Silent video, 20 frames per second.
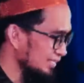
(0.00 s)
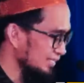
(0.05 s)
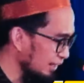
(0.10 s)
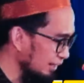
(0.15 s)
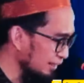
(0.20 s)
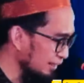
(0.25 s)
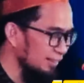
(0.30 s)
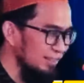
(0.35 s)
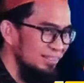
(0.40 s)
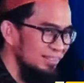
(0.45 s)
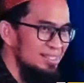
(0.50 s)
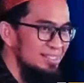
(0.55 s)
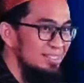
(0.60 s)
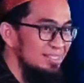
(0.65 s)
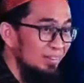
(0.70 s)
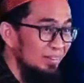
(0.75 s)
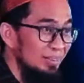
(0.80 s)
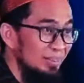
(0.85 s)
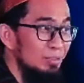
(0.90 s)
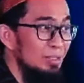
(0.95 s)
ya.
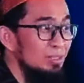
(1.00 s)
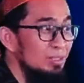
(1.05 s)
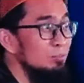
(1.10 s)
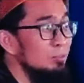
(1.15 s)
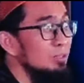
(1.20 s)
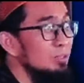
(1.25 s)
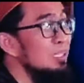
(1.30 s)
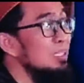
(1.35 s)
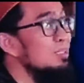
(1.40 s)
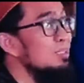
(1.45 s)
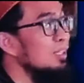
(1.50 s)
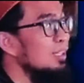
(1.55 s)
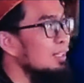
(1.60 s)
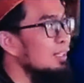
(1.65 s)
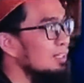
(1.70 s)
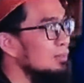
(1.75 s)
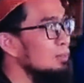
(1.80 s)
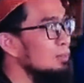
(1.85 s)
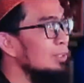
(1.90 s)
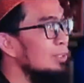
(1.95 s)
karena itu disebut nisa.
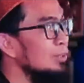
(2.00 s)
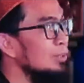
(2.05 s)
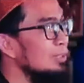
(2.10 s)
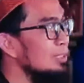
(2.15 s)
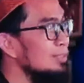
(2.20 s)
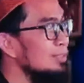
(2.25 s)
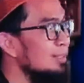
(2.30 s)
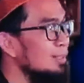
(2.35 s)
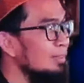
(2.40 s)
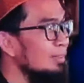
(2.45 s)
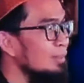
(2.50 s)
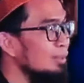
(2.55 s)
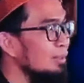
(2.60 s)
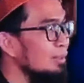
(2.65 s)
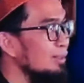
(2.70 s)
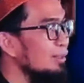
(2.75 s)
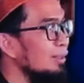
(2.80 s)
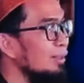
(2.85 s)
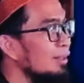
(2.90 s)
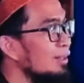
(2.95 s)
Ibu tahu nisa artinya?
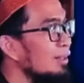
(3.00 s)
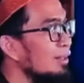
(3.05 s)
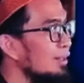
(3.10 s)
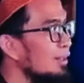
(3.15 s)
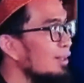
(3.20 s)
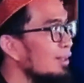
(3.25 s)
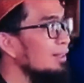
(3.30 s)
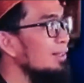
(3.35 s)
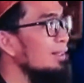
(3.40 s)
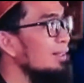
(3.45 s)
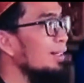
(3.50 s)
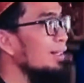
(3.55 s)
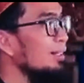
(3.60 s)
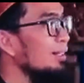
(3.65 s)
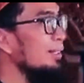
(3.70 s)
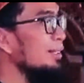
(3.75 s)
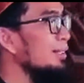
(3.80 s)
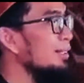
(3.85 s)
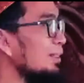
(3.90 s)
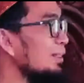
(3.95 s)
Huh?
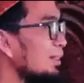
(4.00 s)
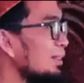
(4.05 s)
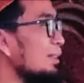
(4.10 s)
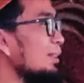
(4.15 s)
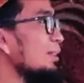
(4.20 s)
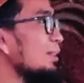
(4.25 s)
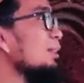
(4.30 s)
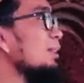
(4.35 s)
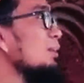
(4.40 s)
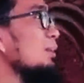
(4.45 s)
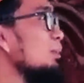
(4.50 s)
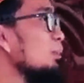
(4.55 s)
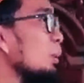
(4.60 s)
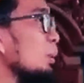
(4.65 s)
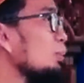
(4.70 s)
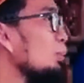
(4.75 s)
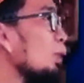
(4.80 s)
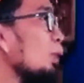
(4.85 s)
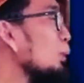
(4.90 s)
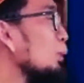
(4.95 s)

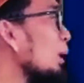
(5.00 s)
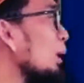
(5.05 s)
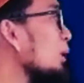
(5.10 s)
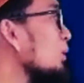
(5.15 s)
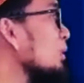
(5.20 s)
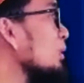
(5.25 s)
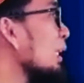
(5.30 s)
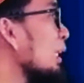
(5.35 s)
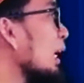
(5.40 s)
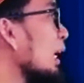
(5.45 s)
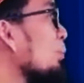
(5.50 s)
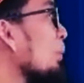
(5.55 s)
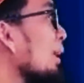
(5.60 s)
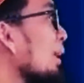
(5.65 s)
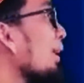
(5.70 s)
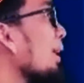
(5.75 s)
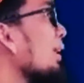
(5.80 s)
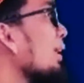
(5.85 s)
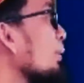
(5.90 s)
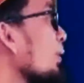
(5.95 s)
Perempuan tuh kalau sendirian
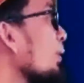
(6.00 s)
marah